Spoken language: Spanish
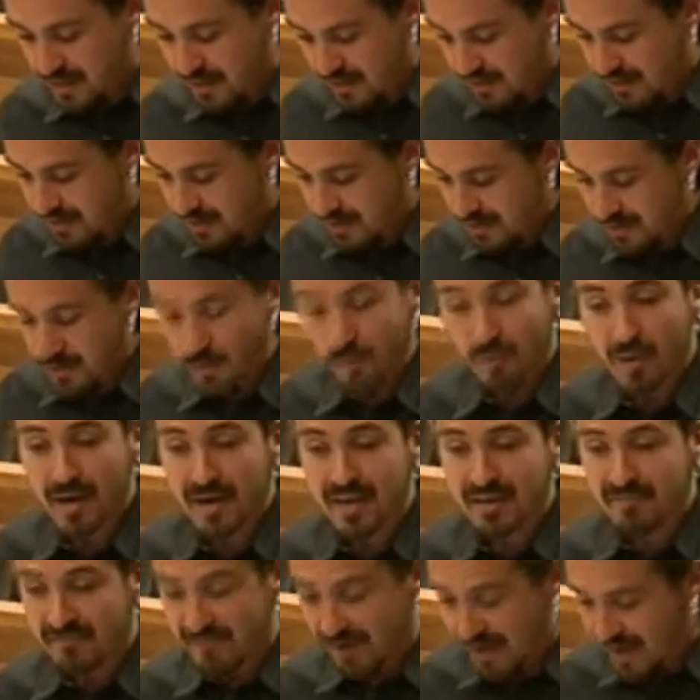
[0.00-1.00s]
igual
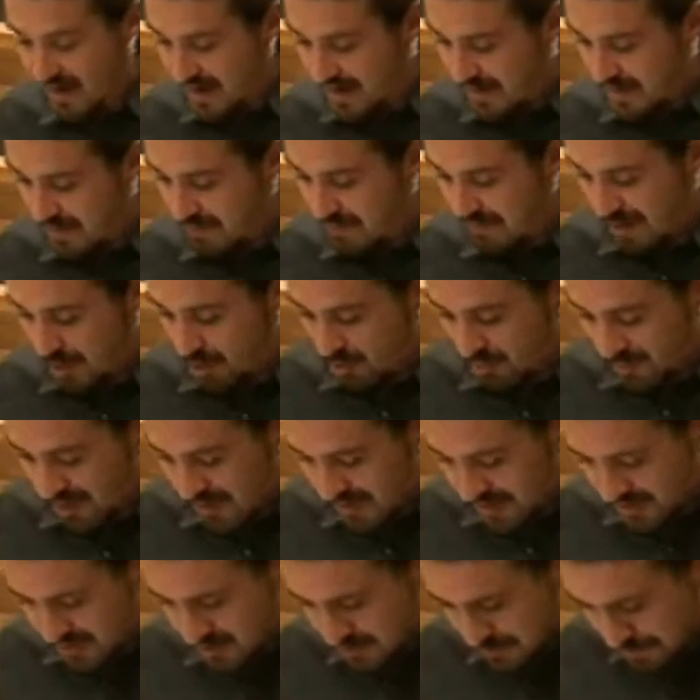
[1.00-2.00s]
que Fraga en
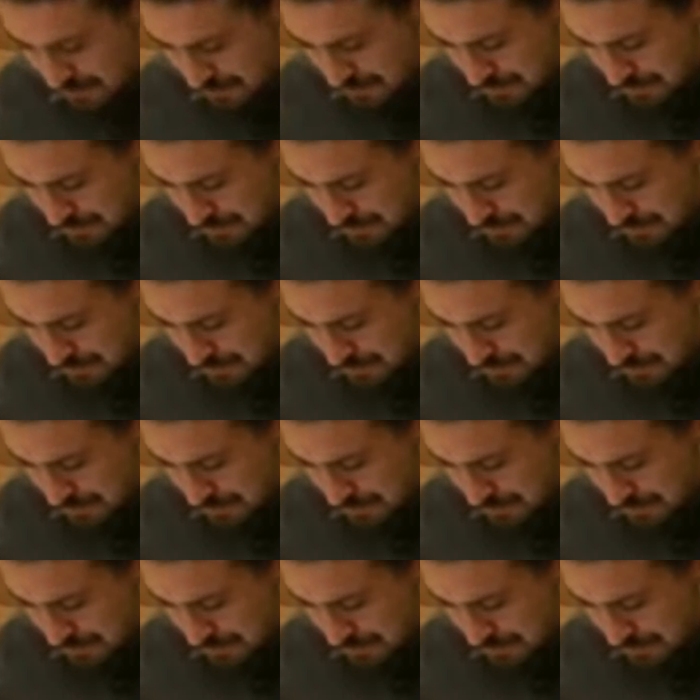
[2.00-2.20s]
Palomares,